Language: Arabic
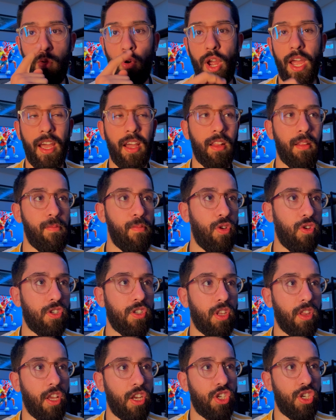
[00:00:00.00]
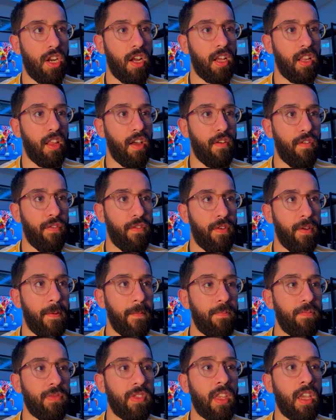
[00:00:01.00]
واحد 116 هدف
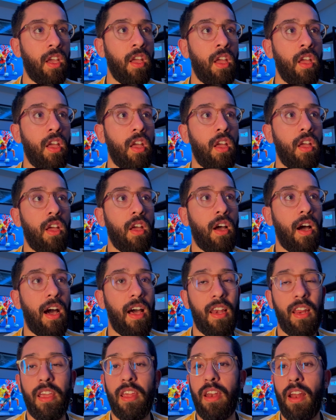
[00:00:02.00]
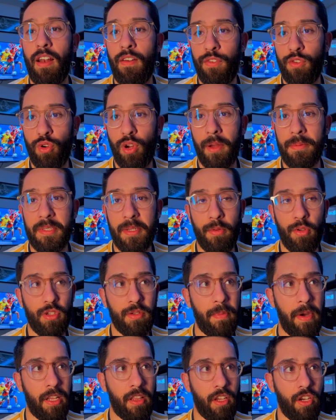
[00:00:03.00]
حاليا
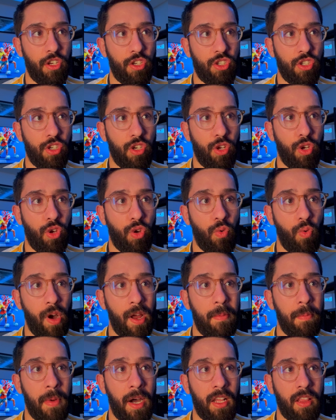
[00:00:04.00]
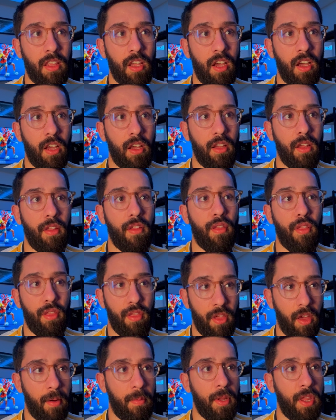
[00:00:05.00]
2517 خوان ماتا
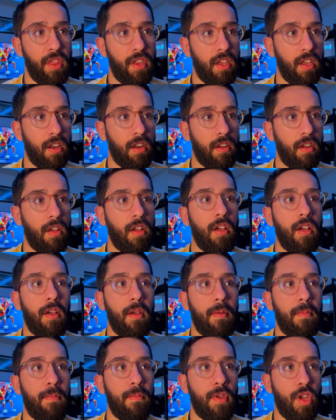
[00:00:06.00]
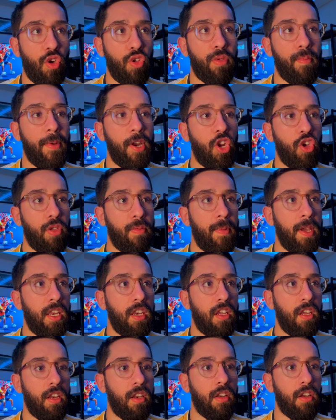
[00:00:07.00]
ضرب اثنين
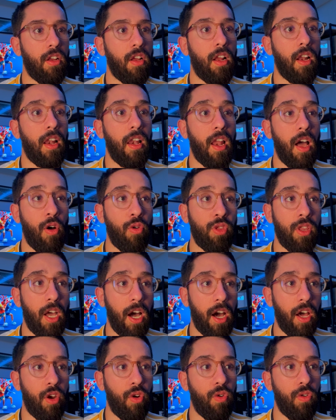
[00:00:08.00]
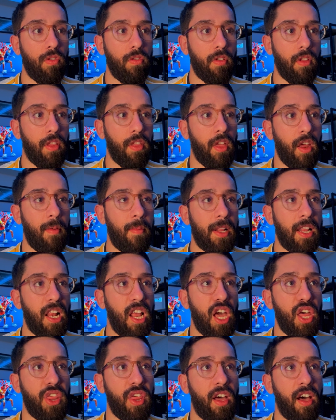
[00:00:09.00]
188 لاوتارو ضرب
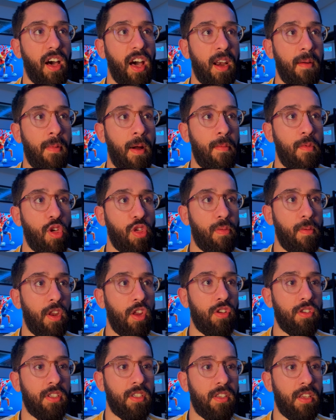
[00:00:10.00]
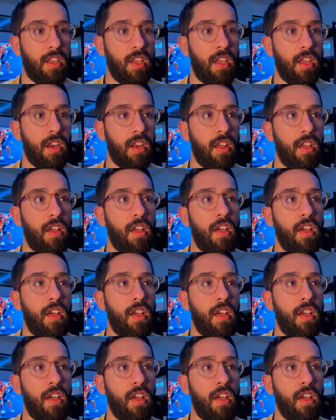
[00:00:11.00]
ثلاثة 468